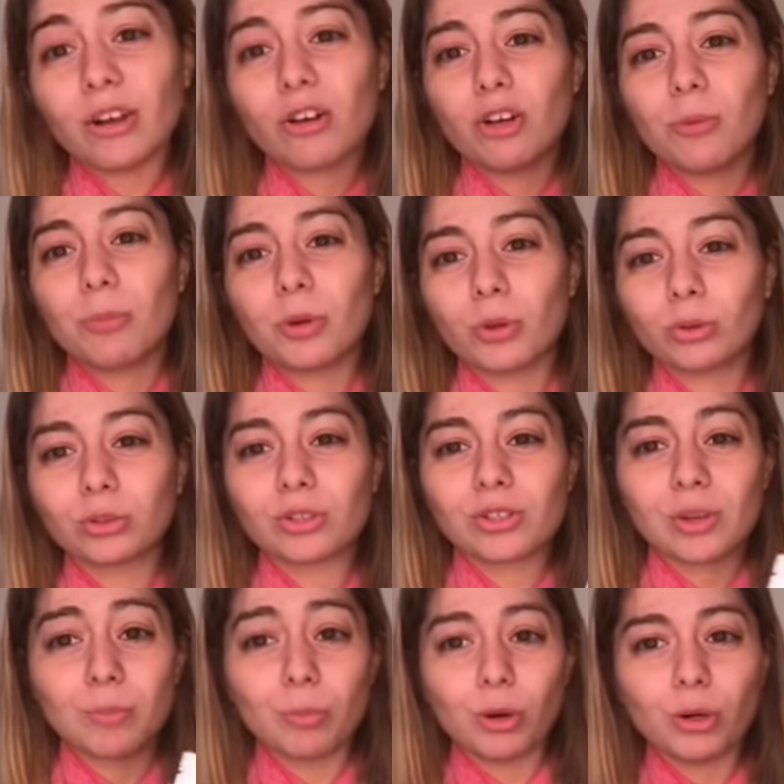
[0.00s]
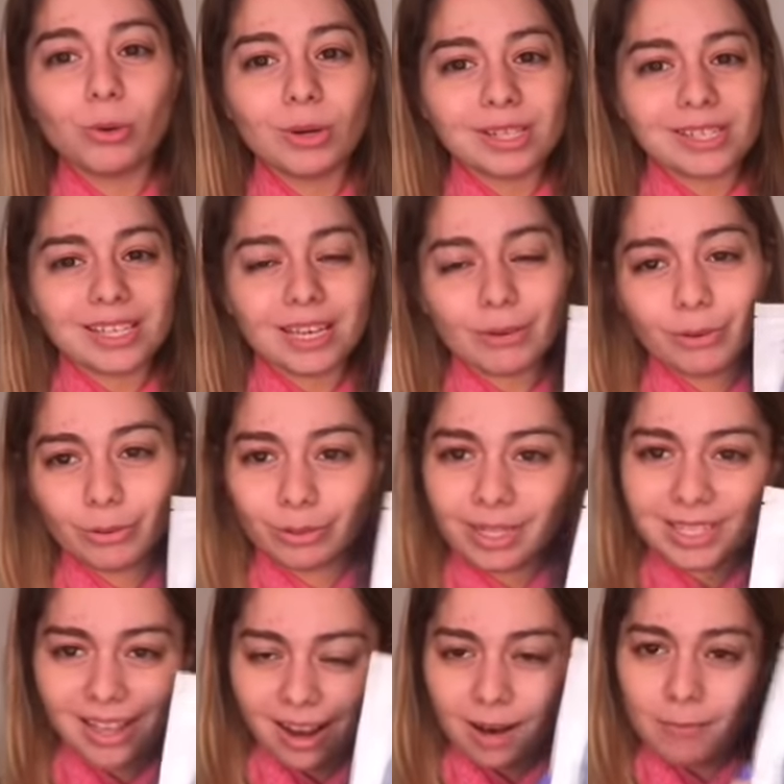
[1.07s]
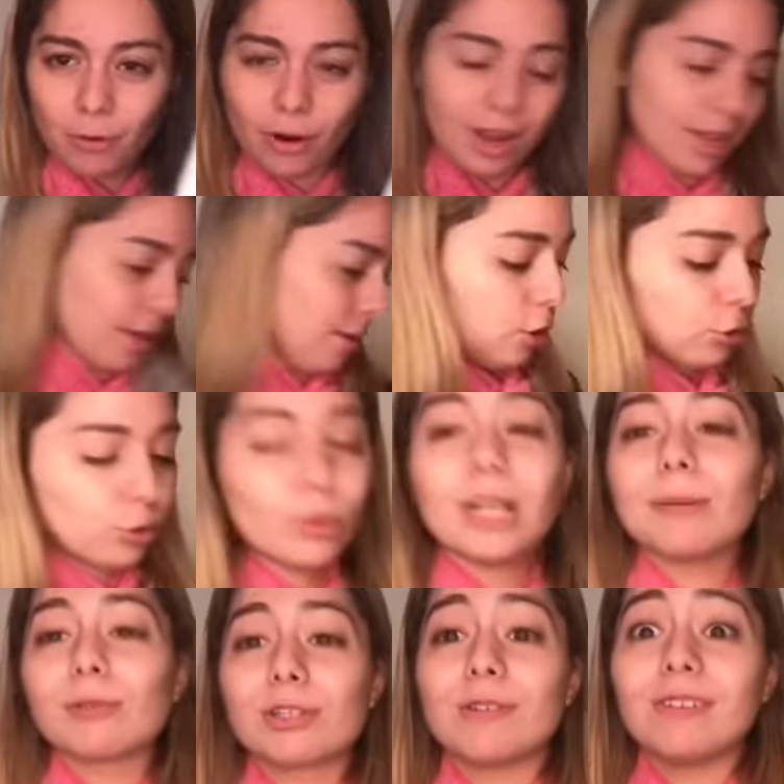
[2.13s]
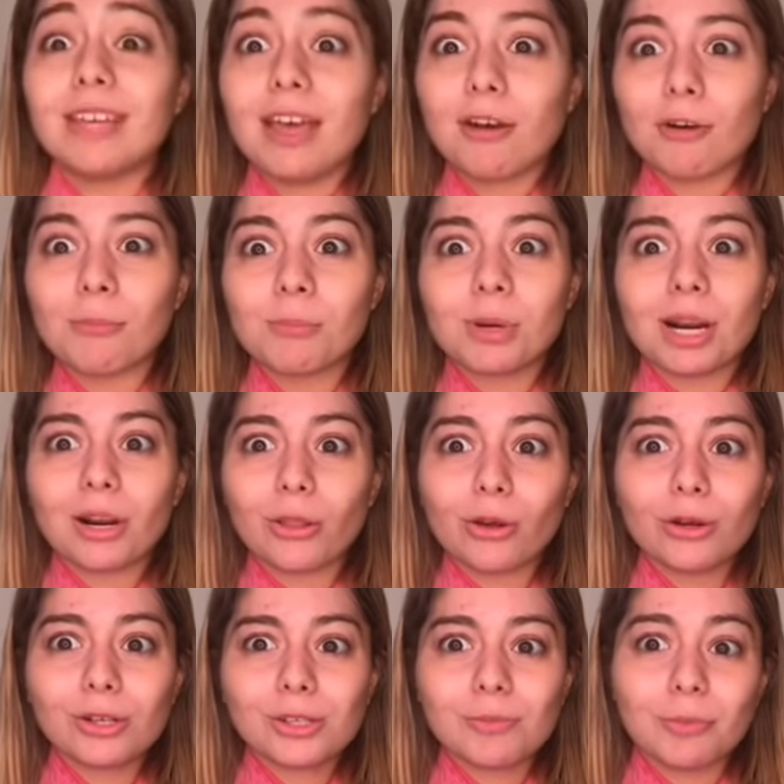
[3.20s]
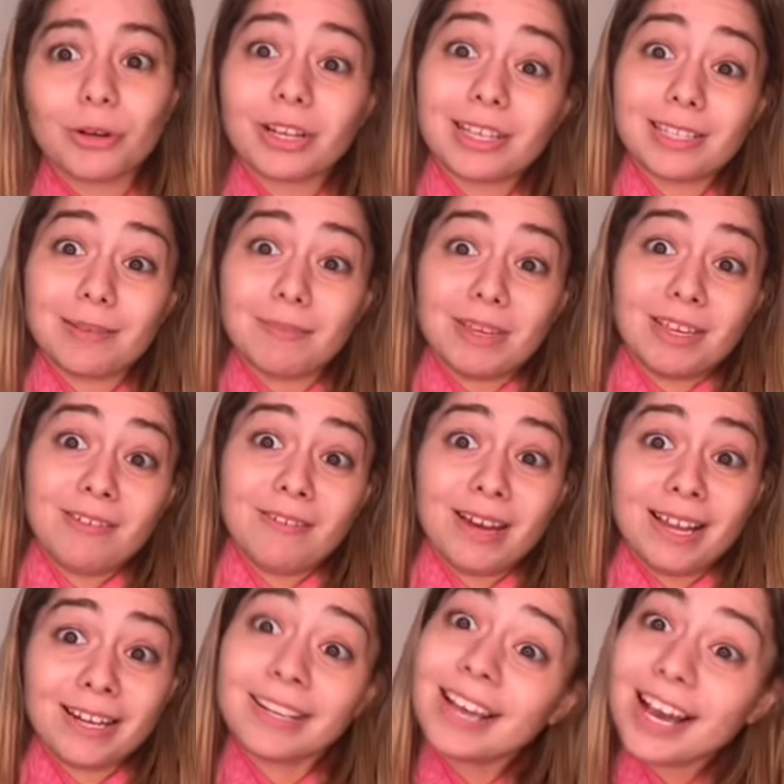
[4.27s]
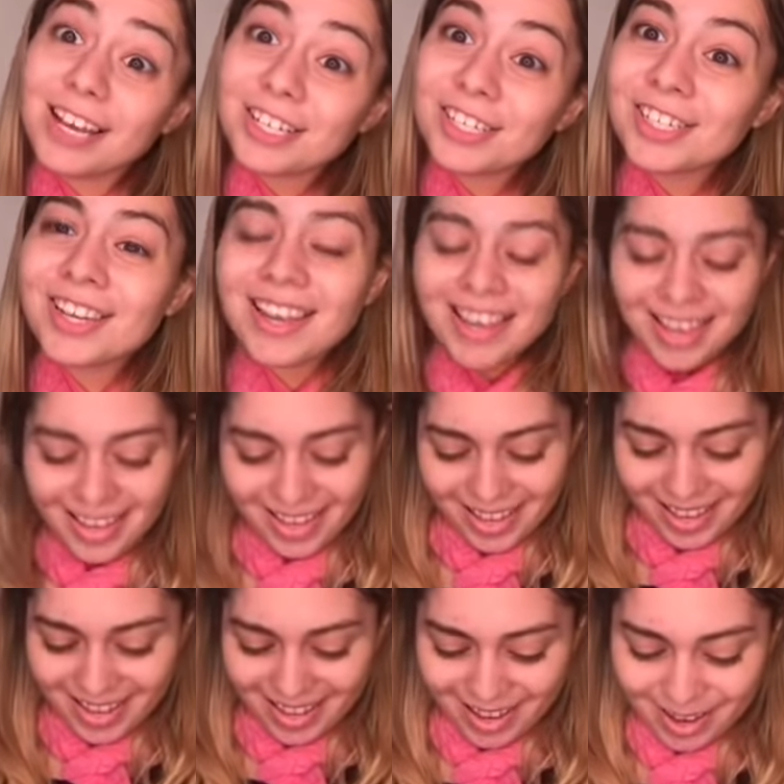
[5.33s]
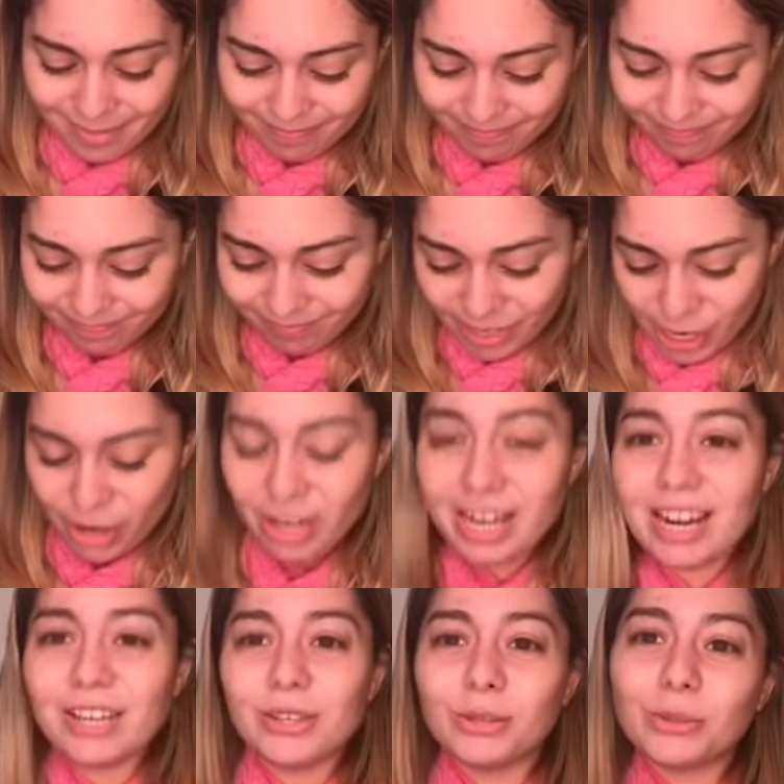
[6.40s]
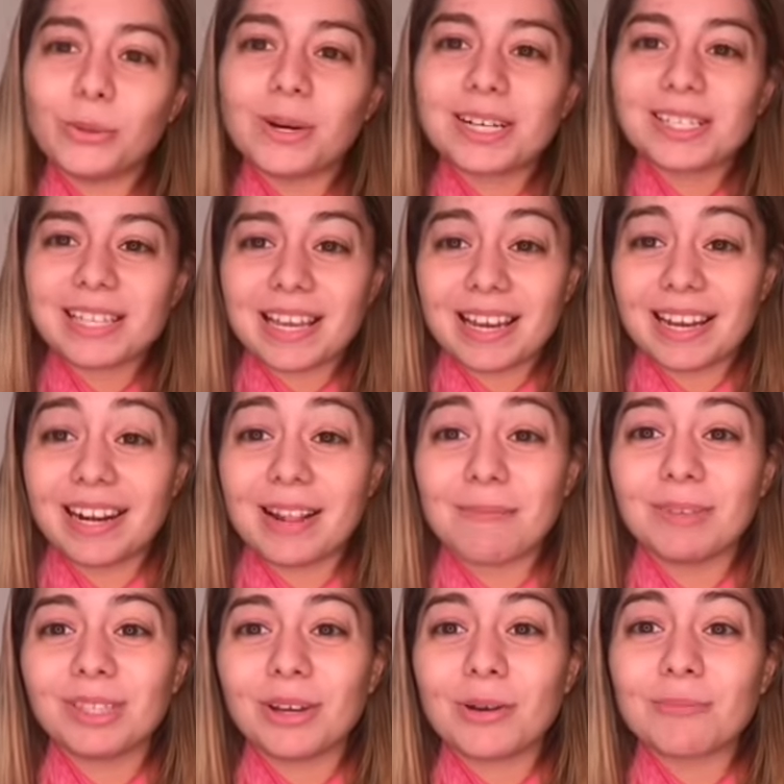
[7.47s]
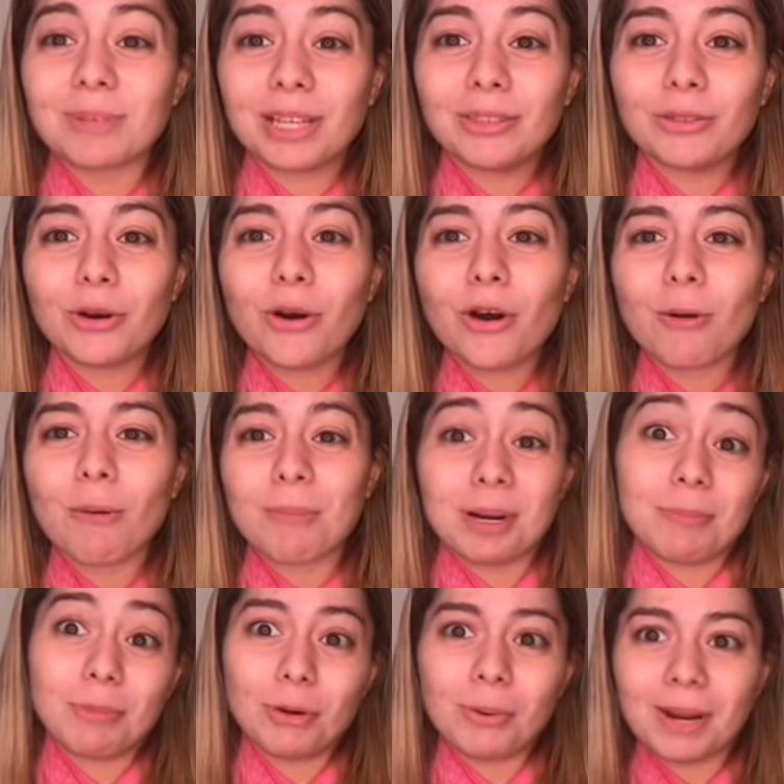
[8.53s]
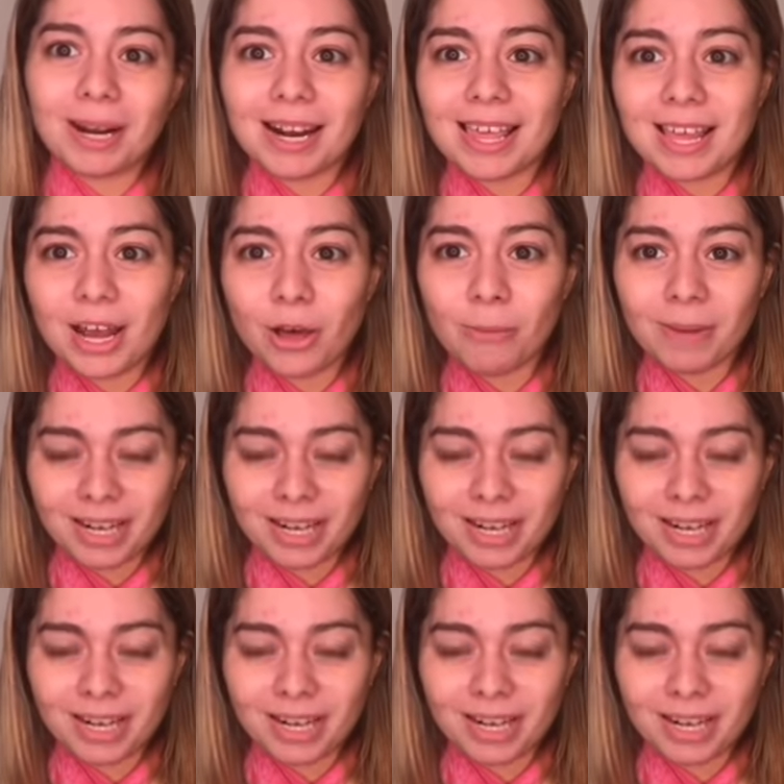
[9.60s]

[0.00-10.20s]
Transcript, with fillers: con los productos en polvo, así que voy a utilizar la mojada. No tuve la posibilidad de comprar dos porque se me iba el cash. Em, vieron que las youtubers generalmente compran dos como para probarla de las